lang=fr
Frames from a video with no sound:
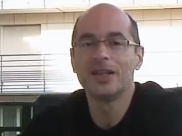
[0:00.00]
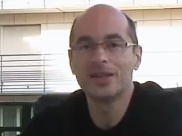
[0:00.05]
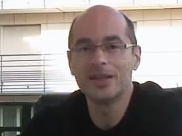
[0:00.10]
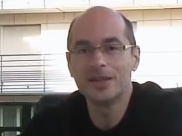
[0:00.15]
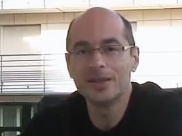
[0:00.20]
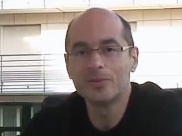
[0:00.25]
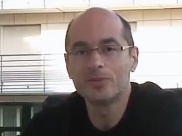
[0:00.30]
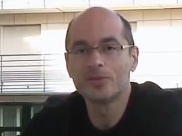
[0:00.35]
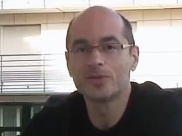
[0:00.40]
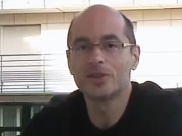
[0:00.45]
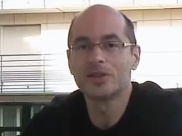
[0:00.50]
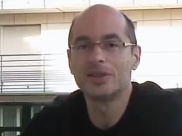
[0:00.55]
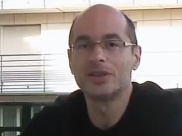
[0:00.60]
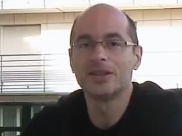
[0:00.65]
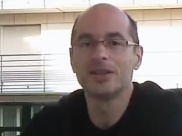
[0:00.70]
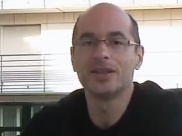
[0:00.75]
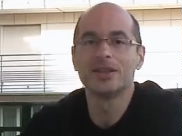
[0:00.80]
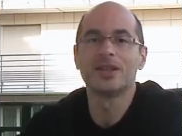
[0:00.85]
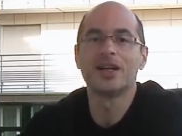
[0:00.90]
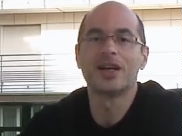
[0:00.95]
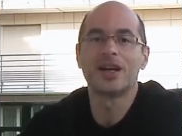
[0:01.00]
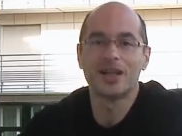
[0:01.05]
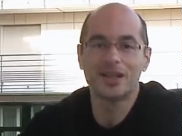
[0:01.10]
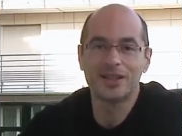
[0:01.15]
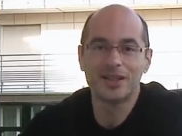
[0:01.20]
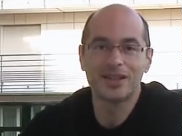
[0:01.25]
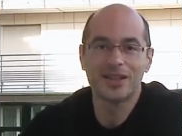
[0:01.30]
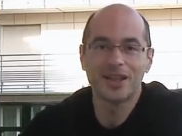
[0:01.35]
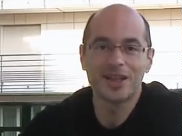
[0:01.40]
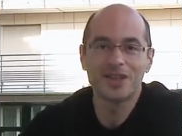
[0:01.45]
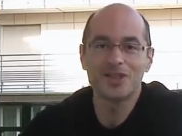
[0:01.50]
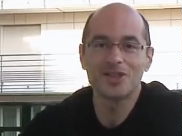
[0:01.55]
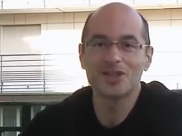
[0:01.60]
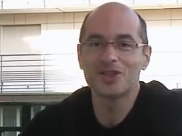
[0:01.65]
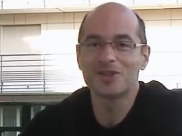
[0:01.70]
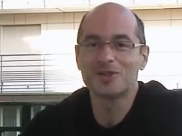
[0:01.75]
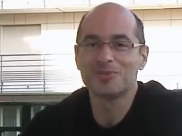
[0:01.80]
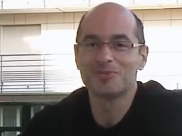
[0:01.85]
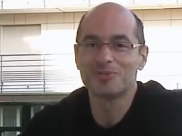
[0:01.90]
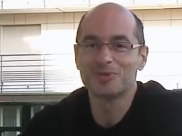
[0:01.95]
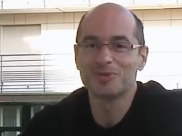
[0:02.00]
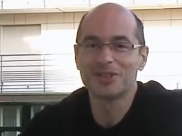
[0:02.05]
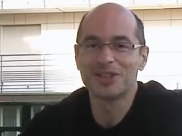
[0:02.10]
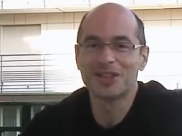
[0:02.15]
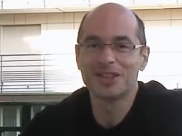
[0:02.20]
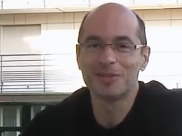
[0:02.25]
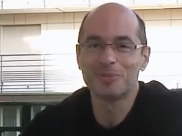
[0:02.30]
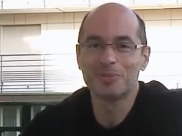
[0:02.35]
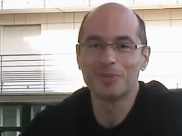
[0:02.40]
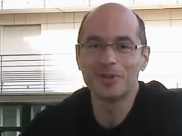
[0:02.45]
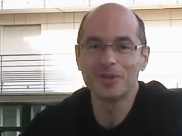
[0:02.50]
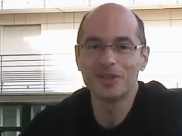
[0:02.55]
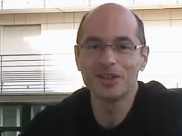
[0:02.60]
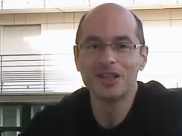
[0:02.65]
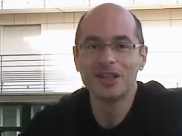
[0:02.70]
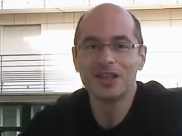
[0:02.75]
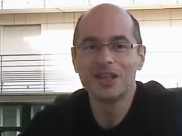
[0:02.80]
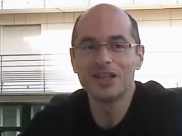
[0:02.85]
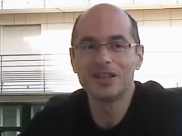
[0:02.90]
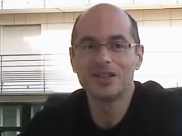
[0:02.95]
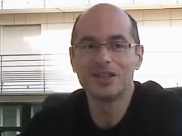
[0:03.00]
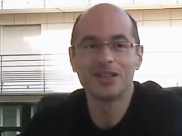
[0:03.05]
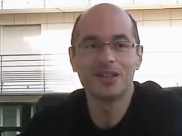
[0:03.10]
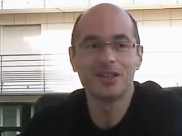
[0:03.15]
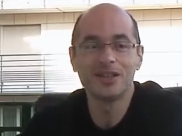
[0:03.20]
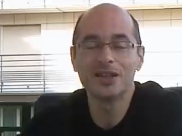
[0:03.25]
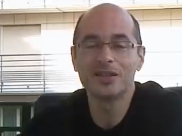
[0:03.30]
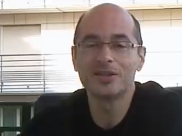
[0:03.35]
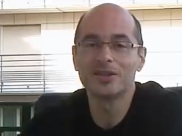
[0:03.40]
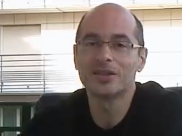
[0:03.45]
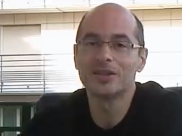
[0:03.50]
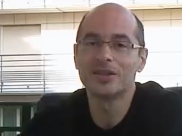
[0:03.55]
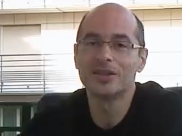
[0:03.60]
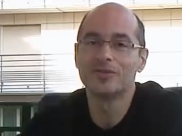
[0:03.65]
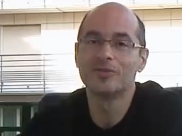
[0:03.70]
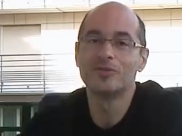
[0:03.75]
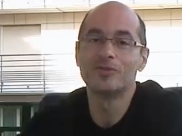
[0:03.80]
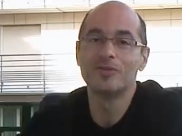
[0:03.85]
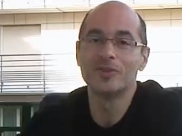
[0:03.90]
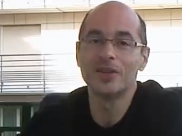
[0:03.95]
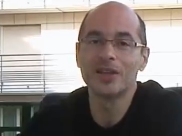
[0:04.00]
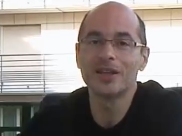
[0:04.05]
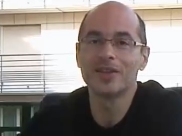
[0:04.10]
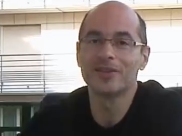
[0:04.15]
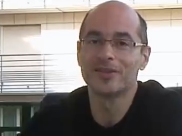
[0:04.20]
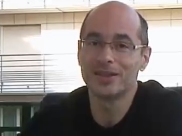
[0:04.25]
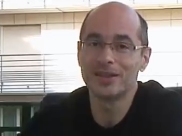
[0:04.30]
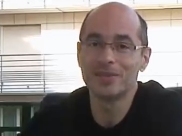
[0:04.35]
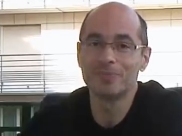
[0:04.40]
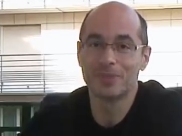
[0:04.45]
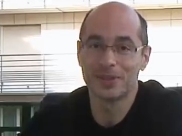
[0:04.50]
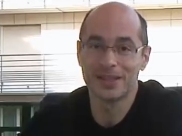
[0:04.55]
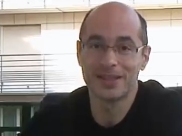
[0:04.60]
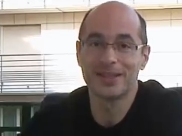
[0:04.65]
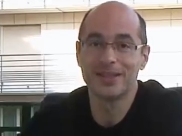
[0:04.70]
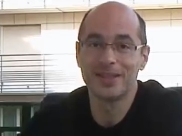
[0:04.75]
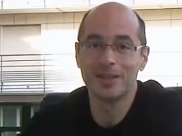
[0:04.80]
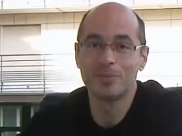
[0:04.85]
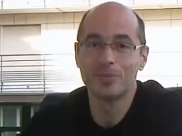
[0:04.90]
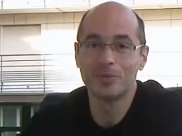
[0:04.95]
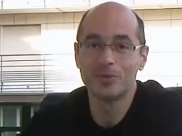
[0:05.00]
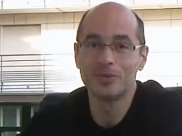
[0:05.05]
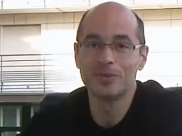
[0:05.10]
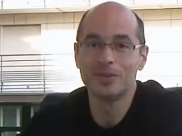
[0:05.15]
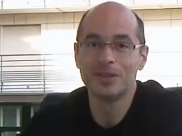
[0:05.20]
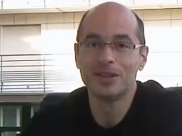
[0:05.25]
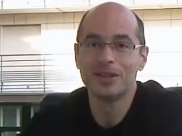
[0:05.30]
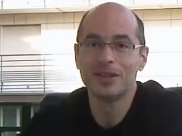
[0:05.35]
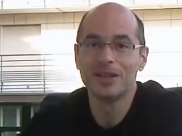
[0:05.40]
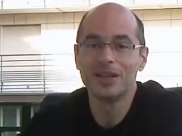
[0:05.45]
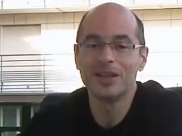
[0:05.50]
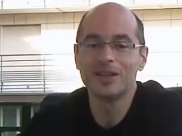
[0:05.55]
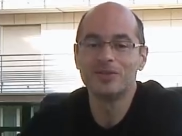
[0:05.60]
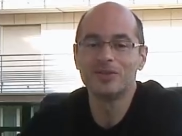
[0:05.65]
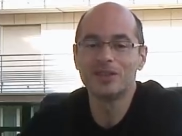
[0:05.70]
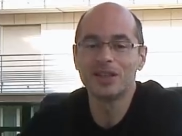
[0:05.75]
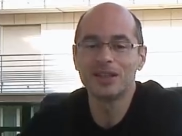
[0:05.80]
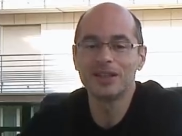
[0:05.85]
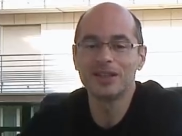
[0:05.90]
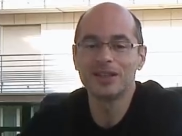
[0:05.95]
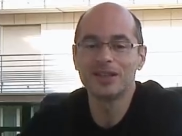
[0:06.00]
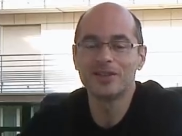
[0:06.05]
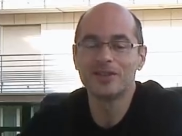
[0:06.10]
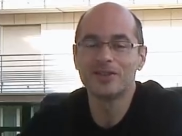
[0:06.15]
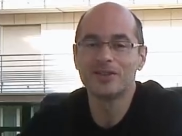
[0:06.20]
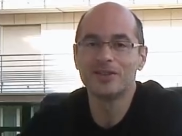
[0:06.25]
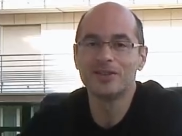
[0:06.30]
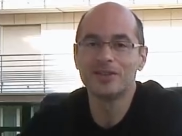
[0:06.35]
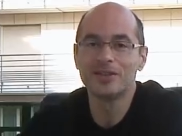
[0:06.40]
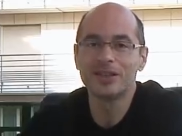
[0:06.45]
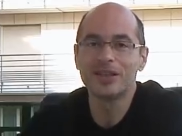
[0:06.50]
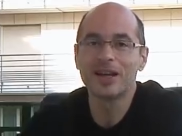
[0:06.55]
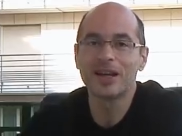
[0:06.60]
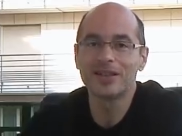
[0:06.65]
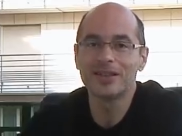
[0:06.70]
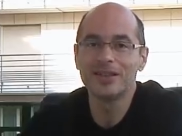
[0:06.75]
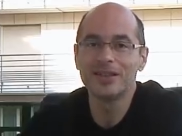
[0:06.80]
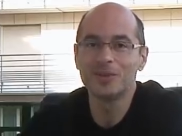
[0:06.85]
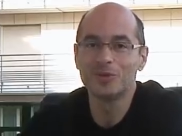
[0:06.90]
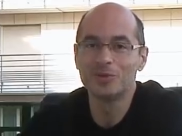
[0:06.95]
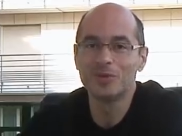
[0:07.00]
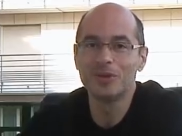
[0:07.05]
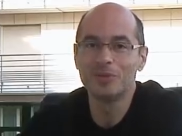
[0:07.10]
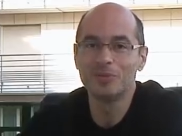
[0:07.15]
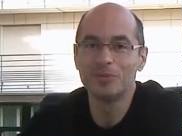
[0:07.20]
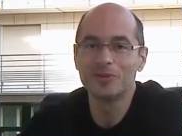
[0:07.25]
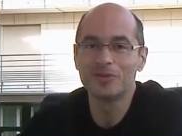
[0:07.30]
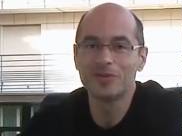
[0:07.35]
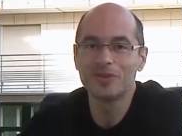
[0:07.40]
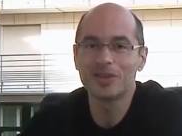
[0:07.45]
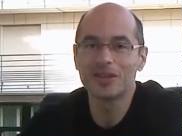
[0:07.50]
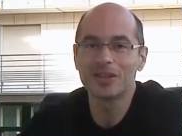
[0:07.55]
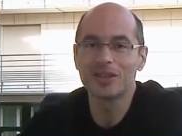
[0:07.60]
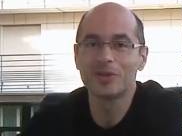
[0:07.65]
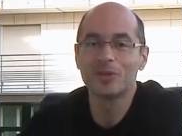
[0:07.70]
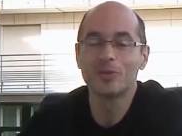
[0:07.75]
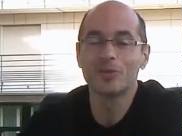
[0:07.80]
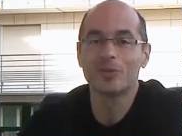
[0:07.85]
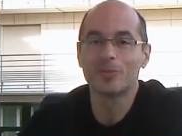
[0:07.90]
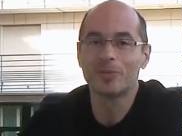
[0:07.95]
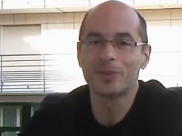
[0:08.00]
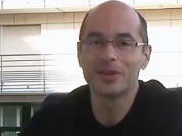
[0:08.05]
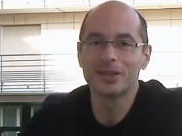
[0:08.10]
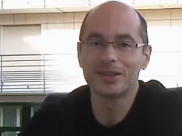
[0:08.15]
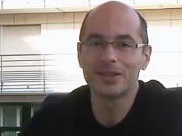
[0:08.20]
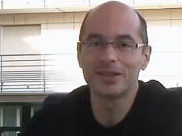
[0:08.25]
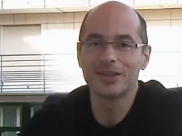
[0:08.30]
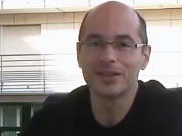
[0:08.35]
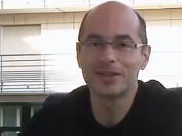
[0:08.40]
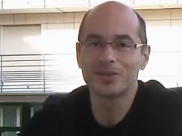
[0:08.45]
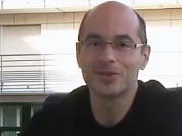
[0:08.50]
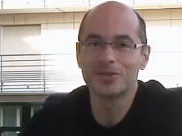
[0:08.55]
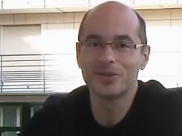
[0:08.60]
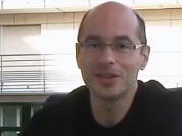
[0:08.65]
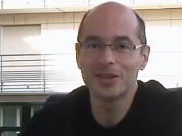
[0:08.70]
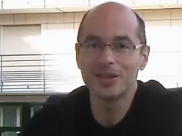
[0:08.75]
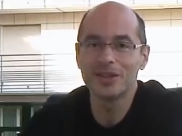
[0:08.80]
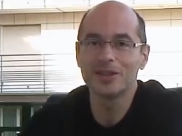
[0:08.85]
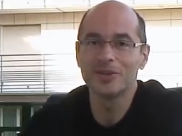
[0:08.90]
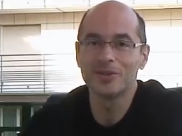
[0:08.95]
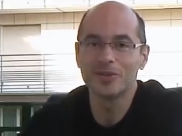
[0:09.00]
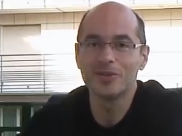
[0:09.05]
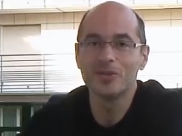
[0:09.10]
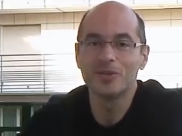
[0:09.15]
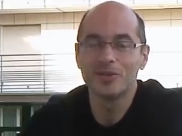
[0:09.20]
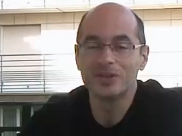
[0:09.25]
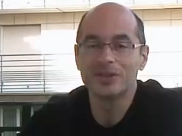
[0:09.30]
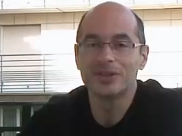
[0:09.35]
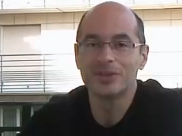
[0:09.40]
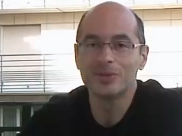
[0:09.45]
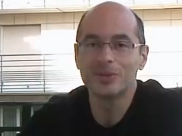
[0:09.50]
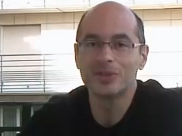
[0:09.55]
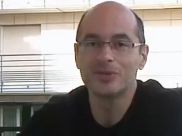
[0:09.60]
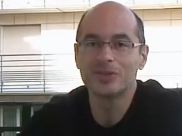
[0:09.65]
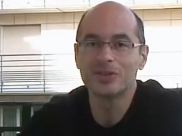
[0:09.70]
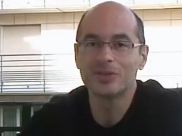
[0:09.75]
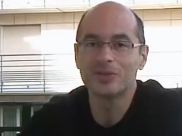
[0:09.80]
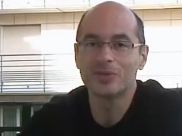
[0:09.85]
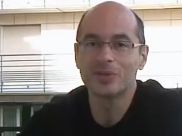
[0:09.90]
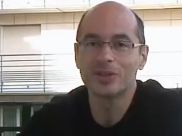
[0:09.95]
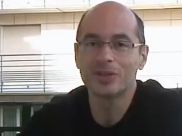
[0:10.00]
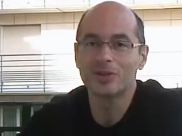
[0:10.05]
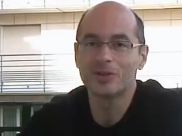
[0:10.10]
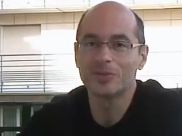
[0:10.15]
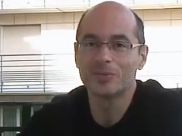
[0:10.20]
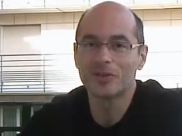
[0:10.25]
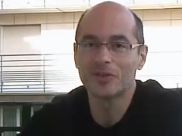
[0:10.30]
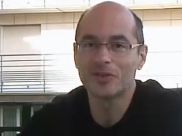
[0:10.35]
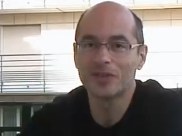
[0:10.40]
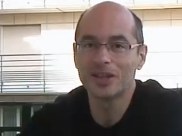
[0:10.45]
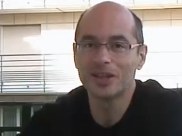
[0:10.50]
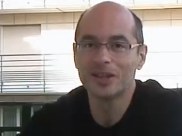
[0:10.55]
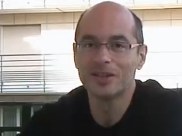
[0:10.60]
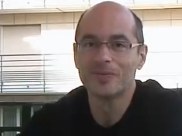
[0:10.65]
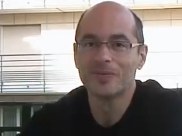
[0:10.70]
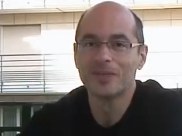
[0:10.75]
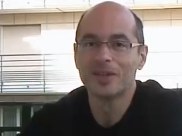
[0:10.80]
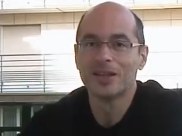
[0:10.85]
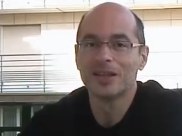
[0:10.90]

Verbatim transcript: Et il est monté à l'étage, comme on disait à l'époque, et il est allé dire, attendez, vous virez un type parce qu'il est bon, et vous allez euh, garder tous les mauvais qui, eux, n'ont pas été sélectionnés, et euh, c'est eux qui vont être augmentés.